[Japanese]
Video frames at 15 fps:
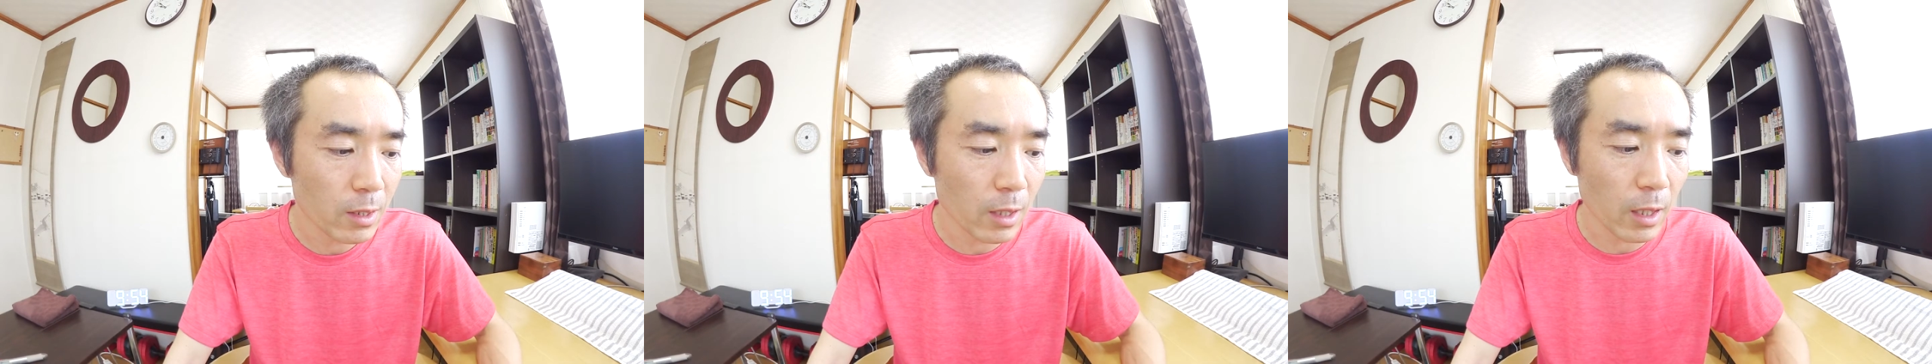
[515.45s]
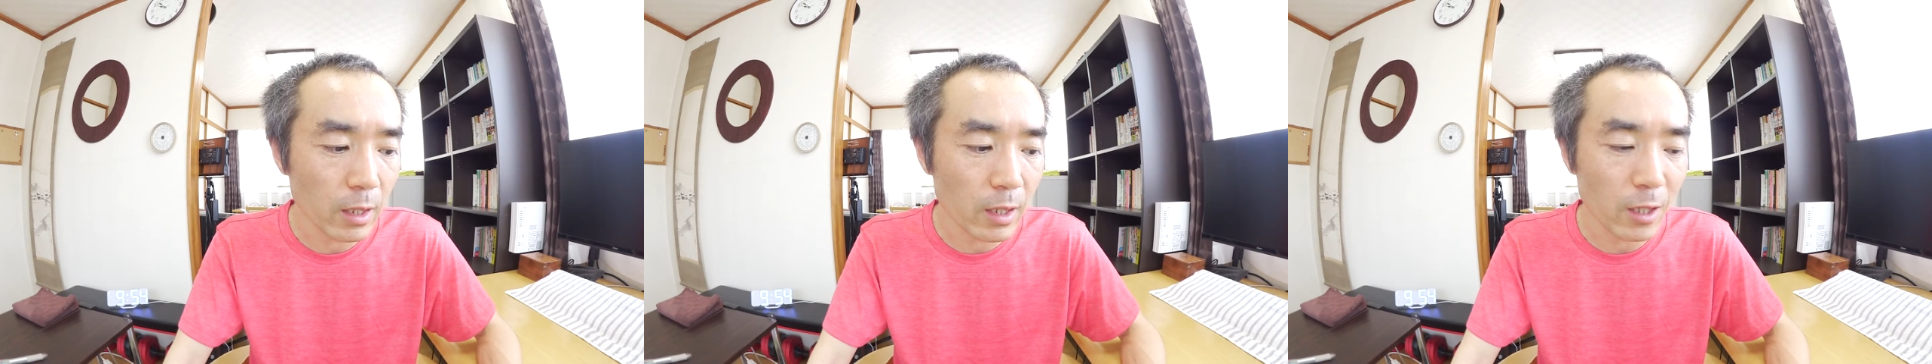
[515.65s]

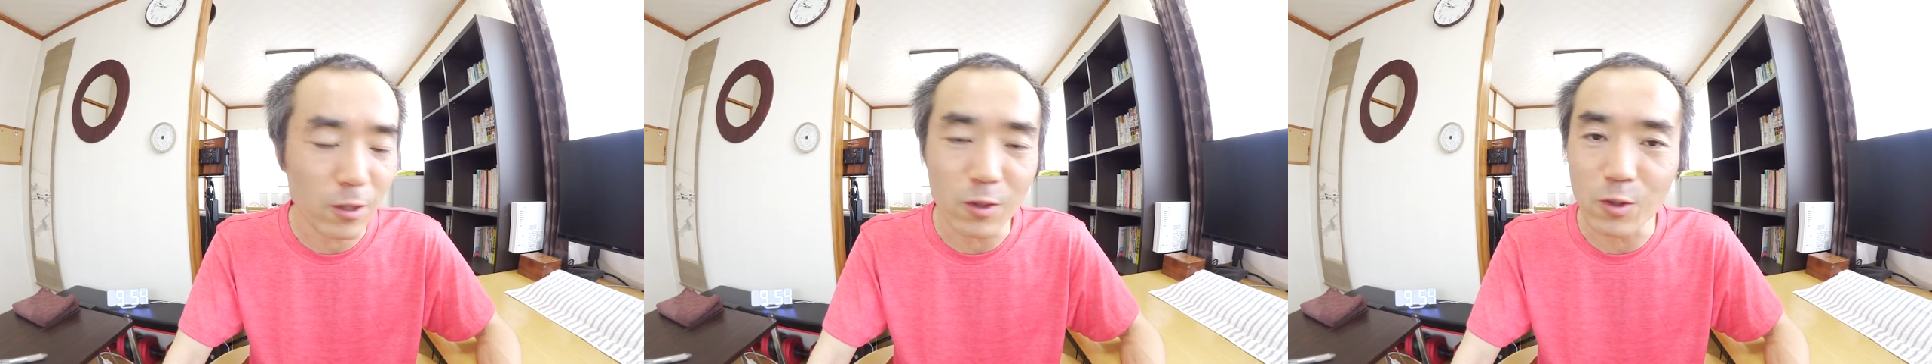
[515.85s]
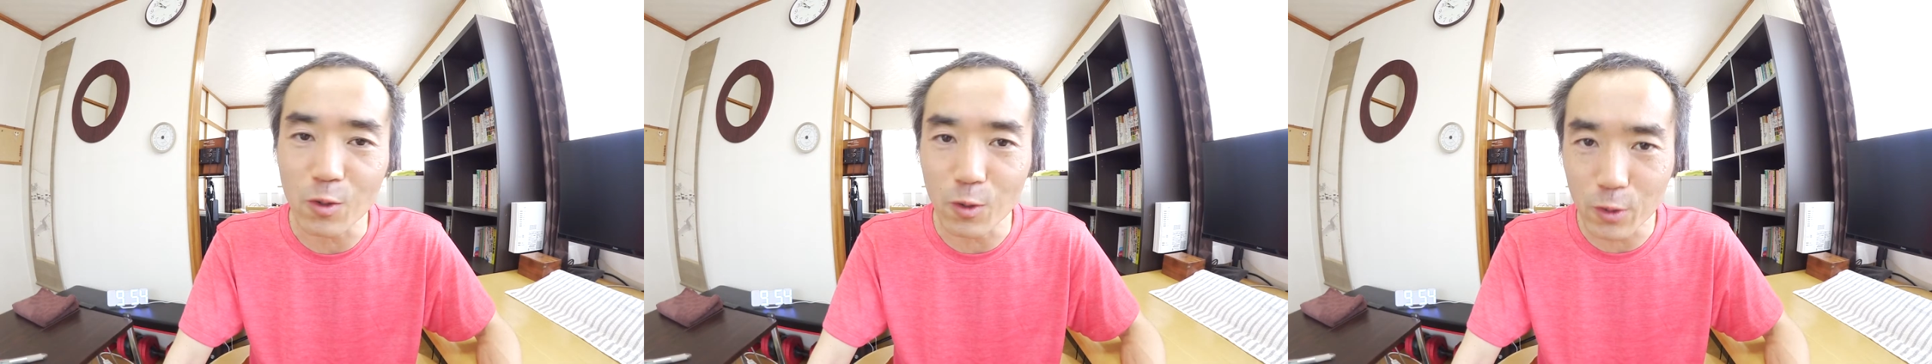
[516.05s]

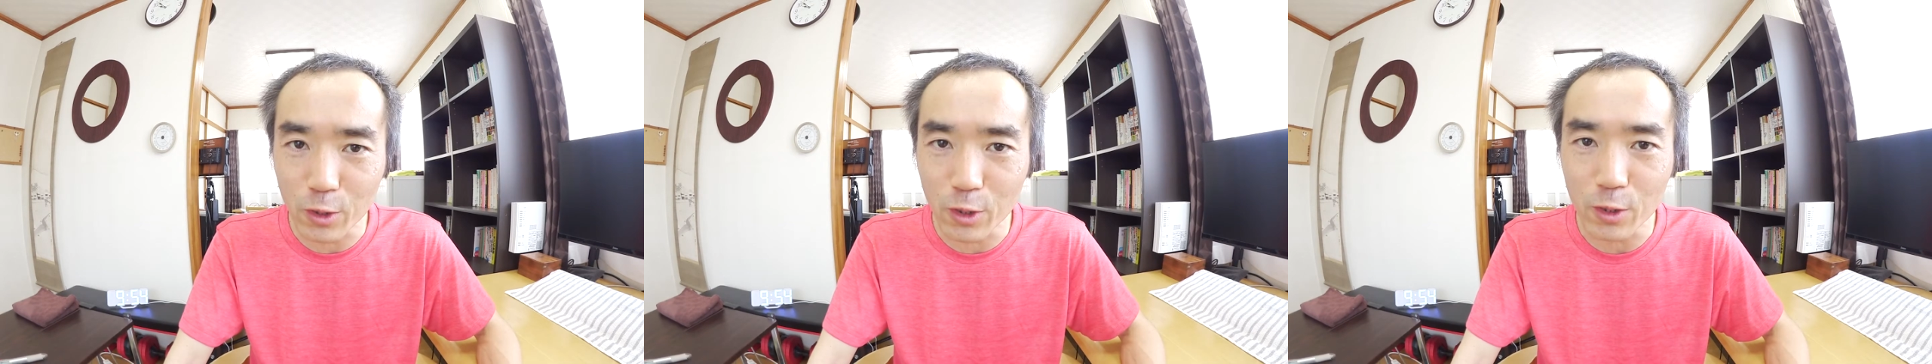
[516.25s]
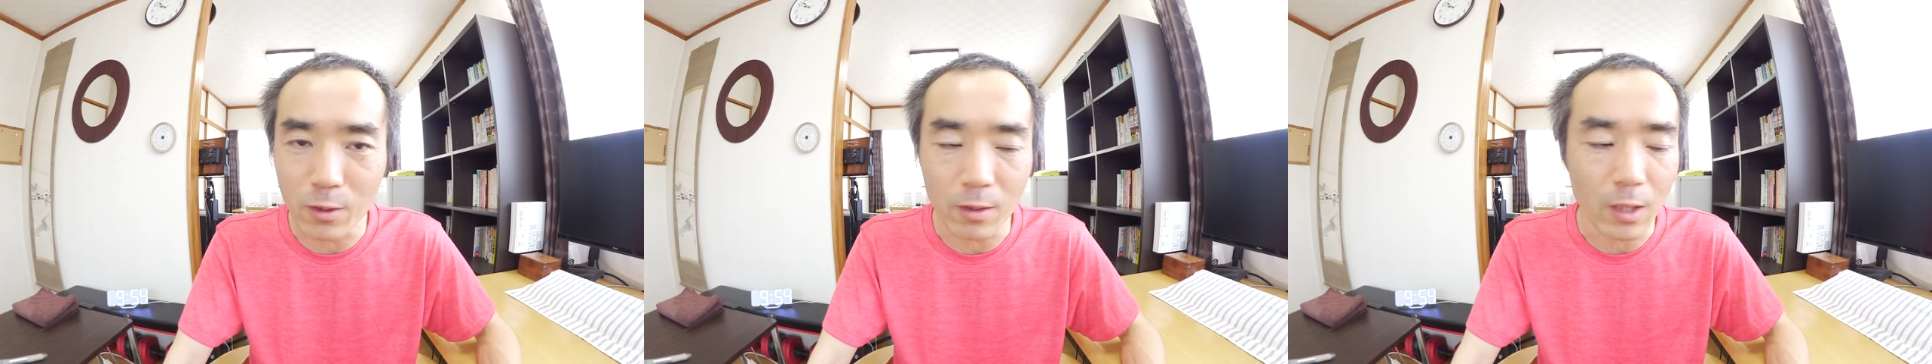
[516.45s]

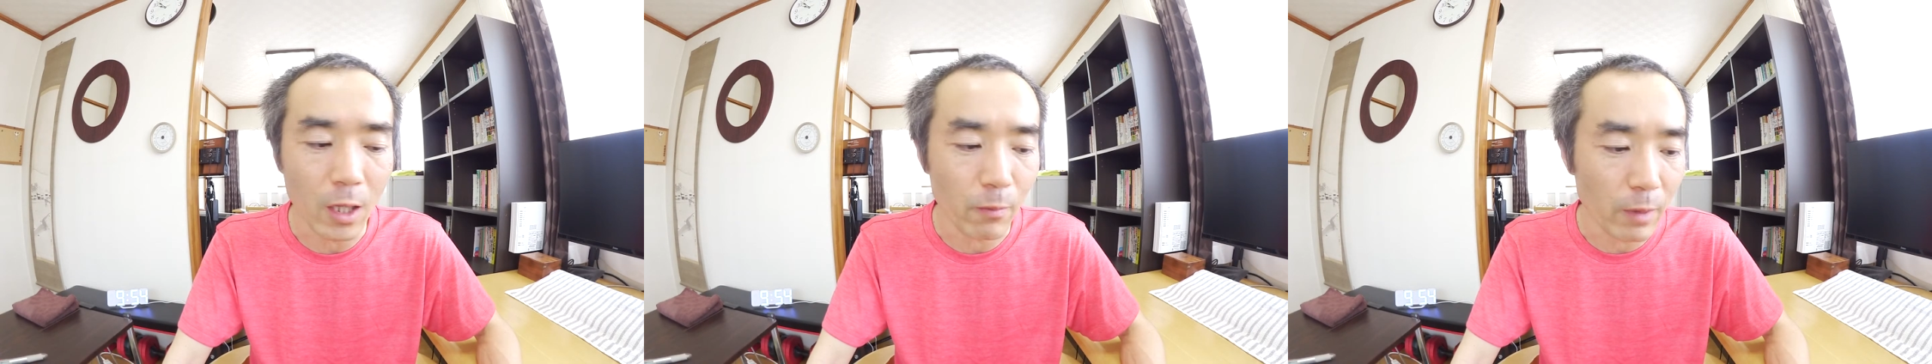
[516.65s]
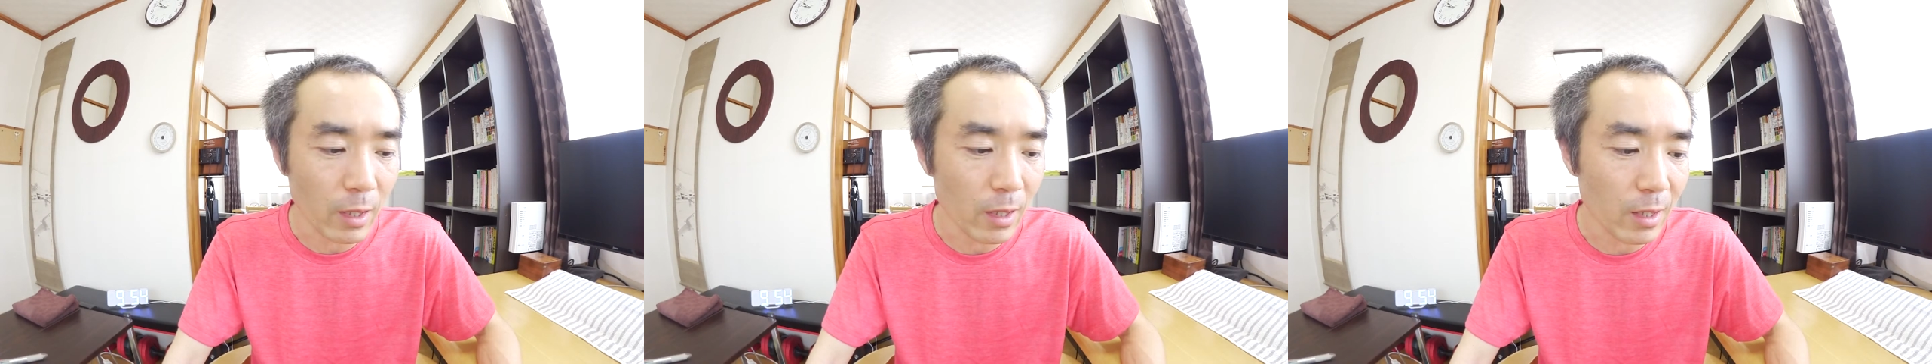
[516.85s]
750の
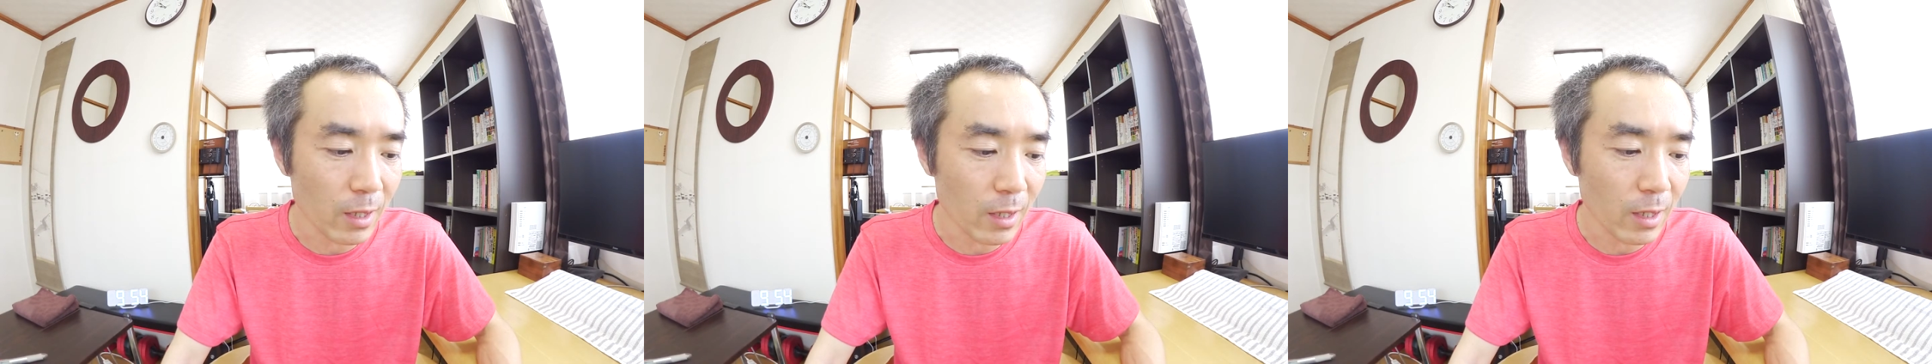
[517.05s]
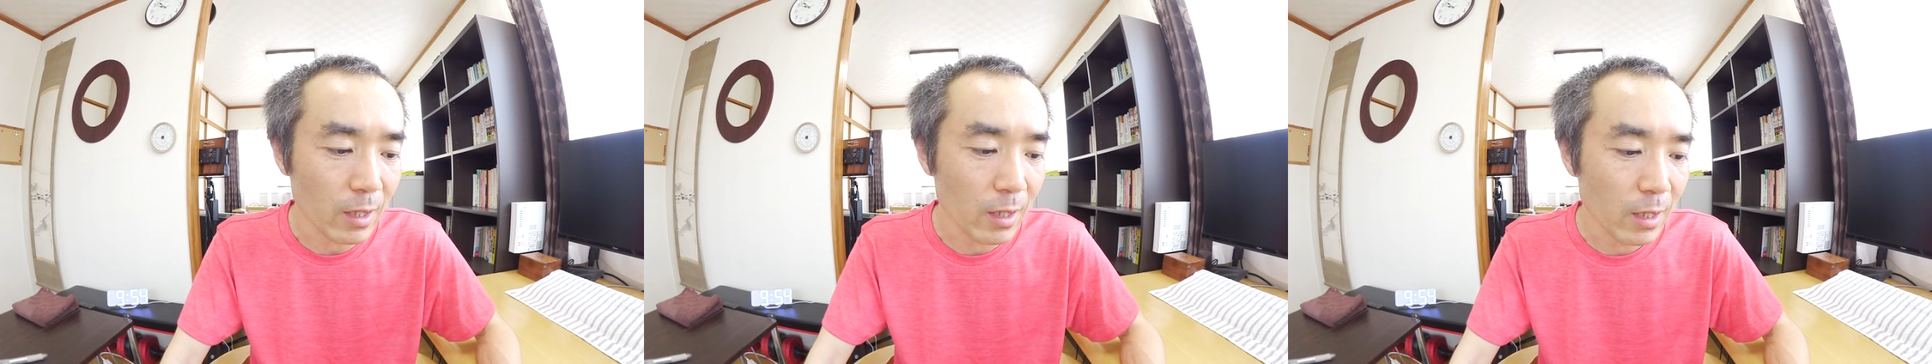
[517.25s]
ため、
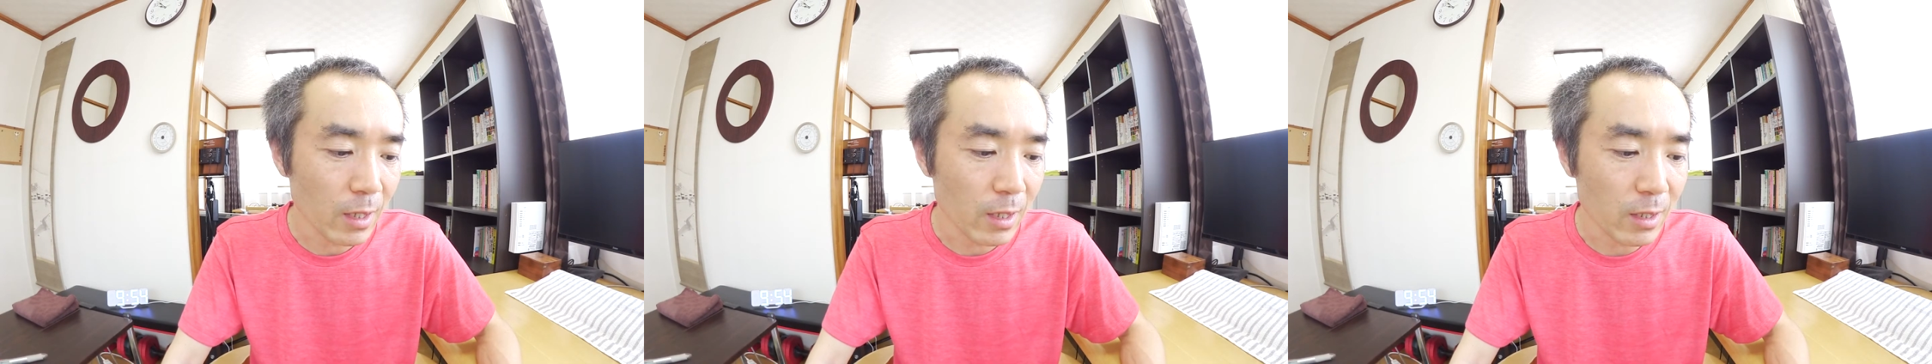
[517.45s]
えー、